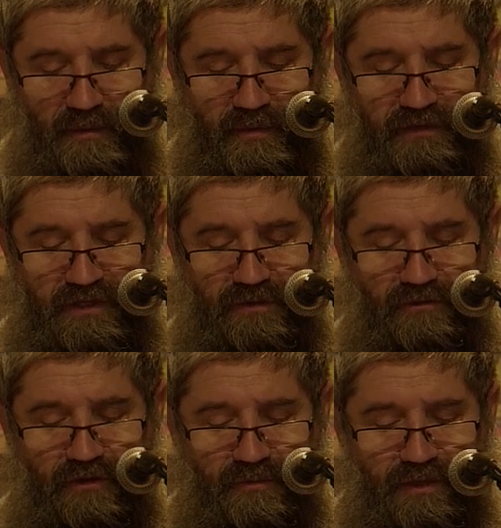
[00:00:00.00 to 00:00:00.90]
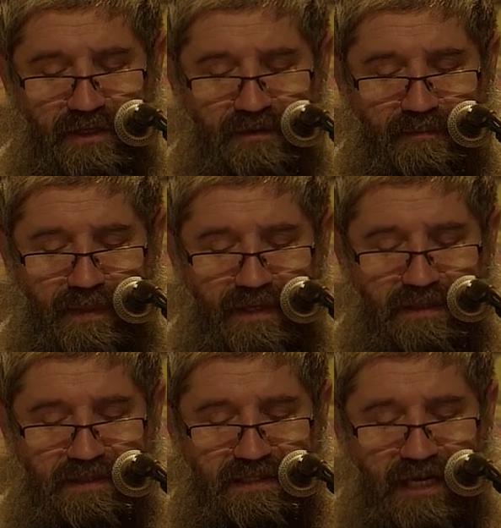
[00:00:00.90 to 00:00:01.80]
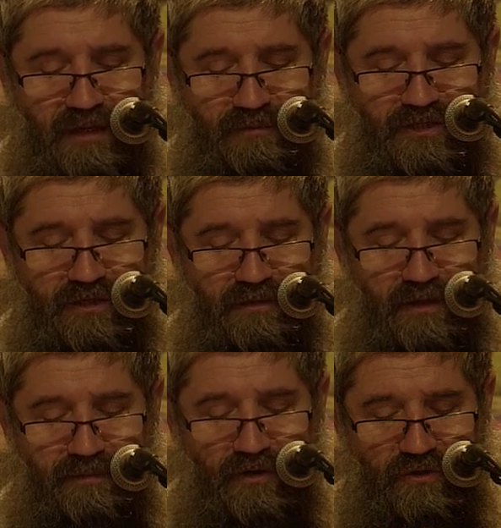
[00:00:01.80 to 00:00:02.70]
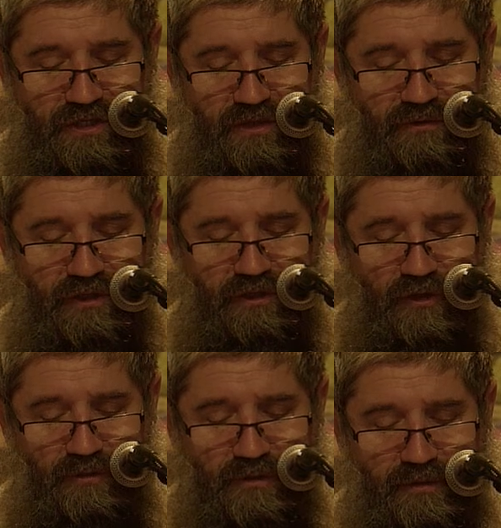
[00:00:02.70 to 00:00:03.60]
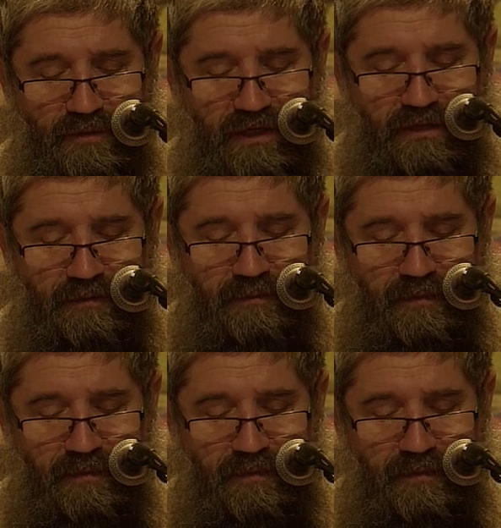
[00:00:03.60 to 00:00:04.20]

I powiedział do mnie, stań przy mnie, proszę, i dobij mnie,